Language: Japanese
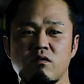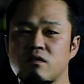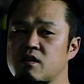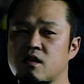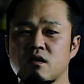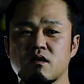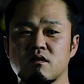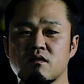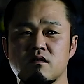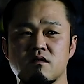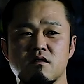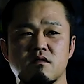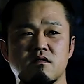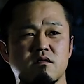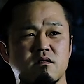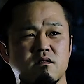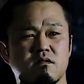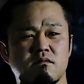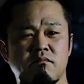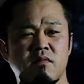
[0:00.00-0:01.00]
んなん
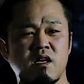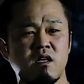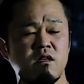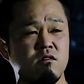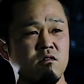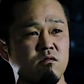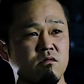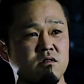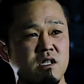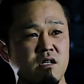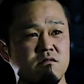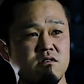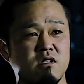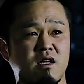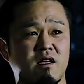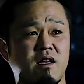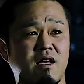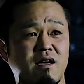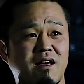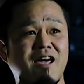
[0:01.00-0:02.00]
面倒くさく
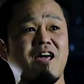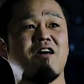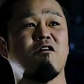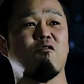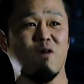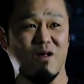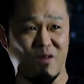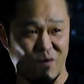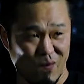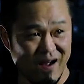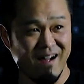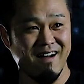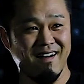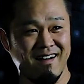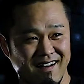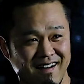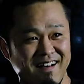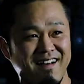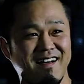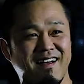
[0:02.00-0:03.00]
てでけへんわと
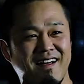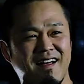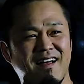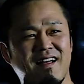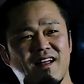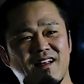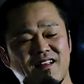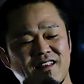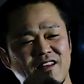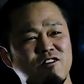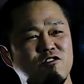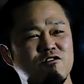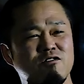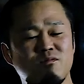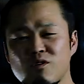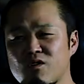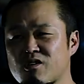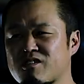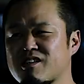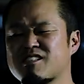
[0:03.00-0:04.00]
かっていう
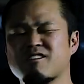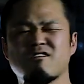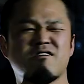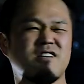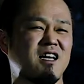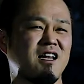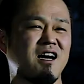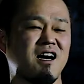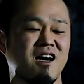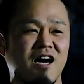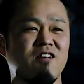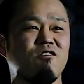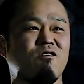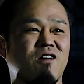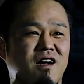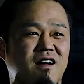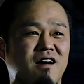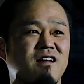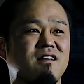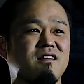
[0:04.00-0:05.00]
ものって作らなあかんの
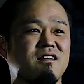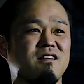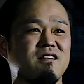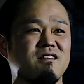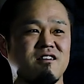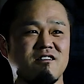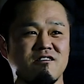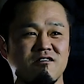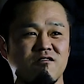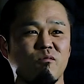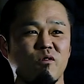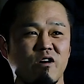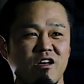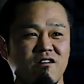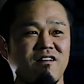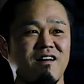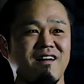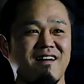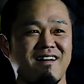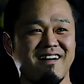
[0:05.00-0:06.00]
かなっていう思
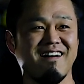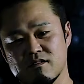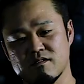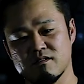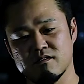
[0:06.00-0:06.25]
いは、